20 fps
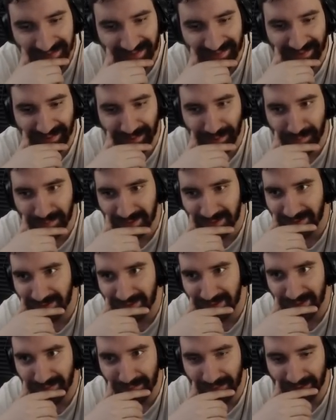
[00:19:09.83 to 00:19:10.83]
się dobrze
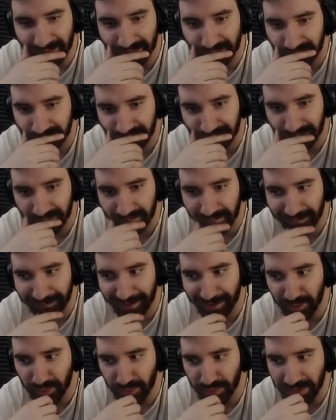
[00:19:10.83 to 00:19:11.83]
trzyma.
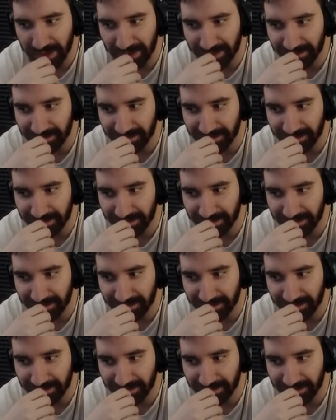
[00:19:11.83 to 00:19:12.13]
Fachura.